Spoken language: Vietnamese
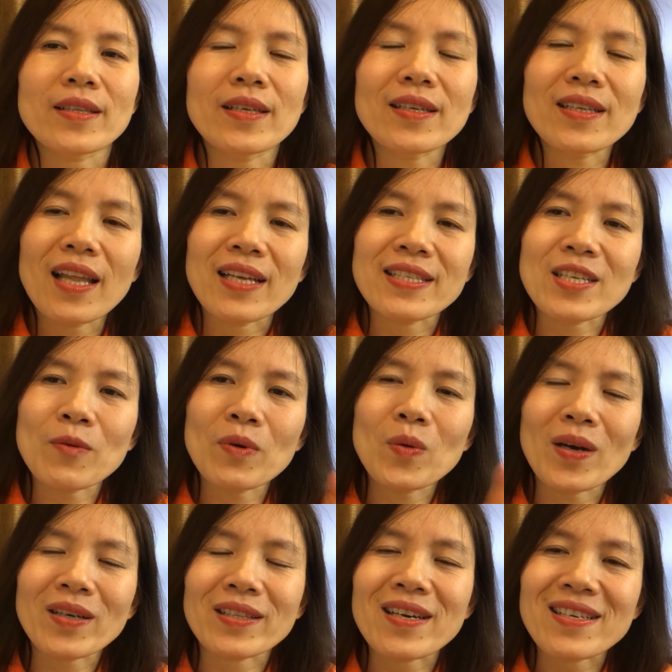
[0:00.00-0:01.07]
tức là trong
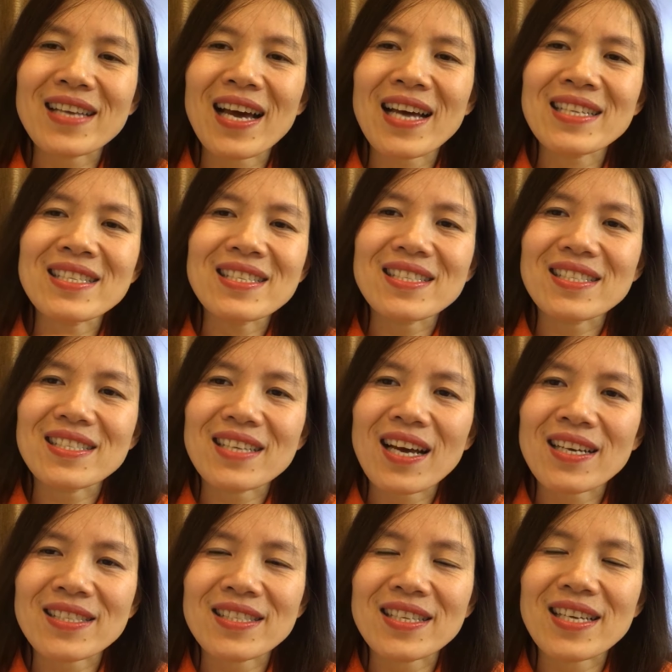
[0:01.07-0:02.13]
cái khoảng thời gian à,